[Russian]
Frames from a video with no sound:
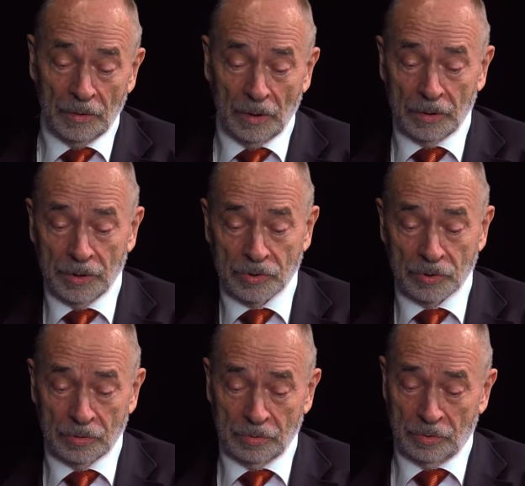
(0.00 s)
И, наконец,
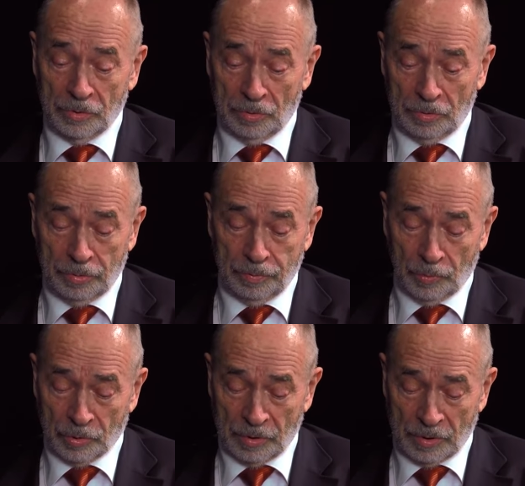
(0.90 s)
ее
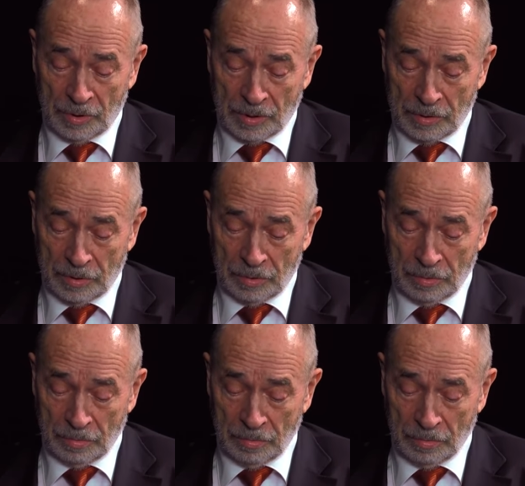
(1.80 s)
можно заказать,
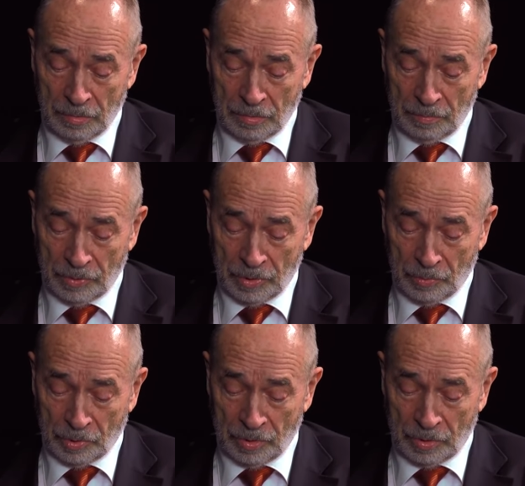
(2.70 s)

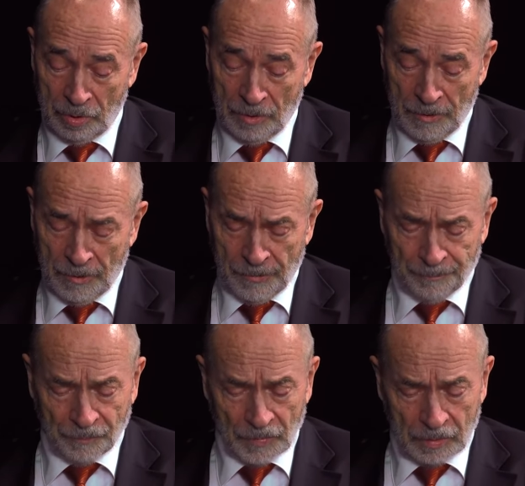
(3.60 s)
потому что
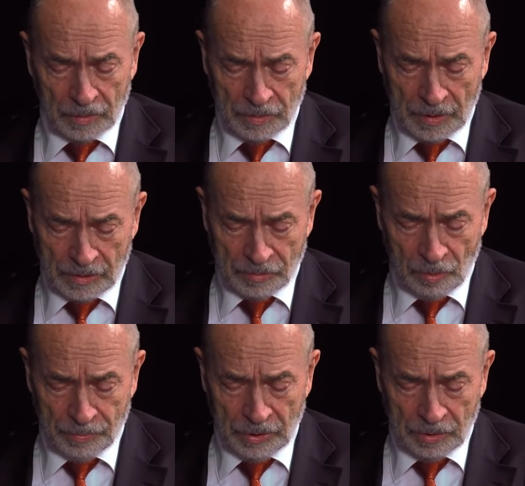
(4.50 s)
э,
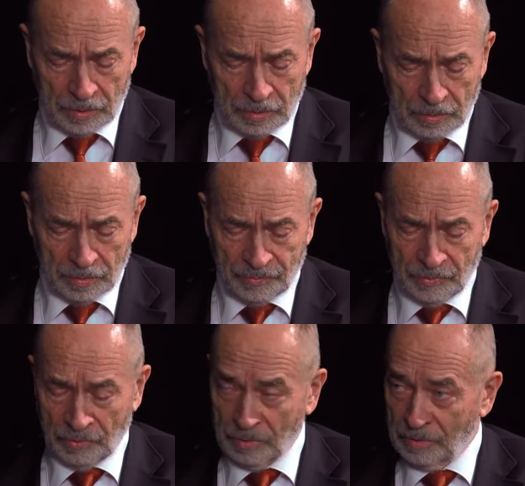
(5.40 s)
издательство Питер,
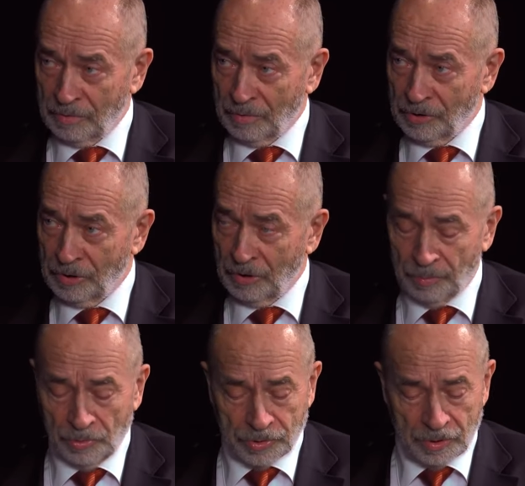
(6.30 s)
вот эта книга
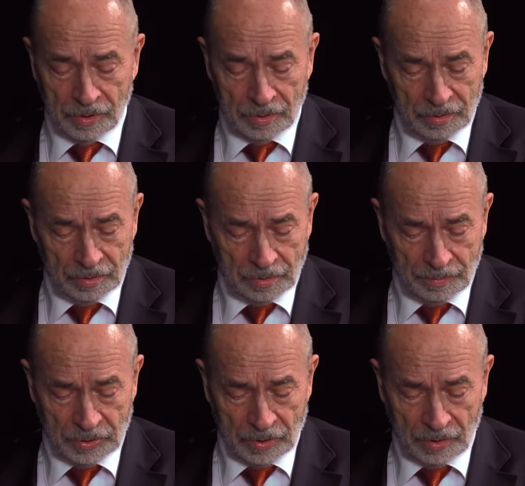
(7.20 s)
почты
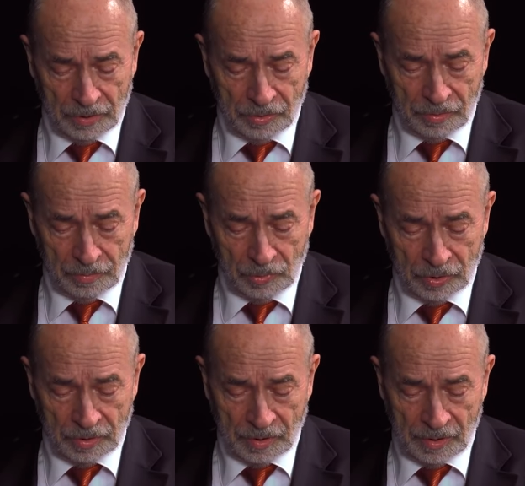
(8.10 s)
записала, что
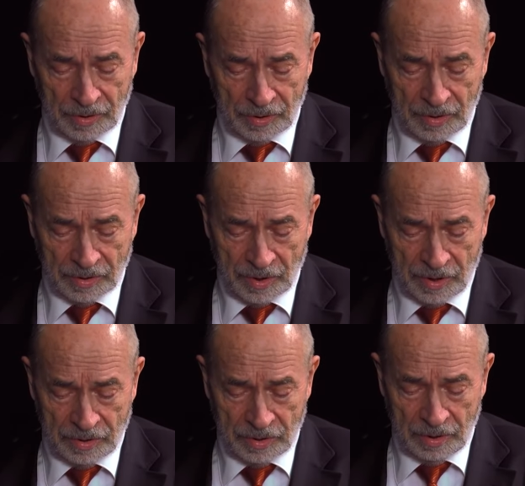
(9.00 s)
можно заказать на
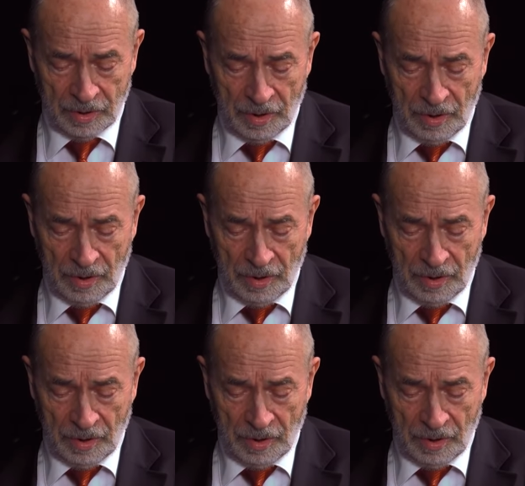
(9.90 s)
сайте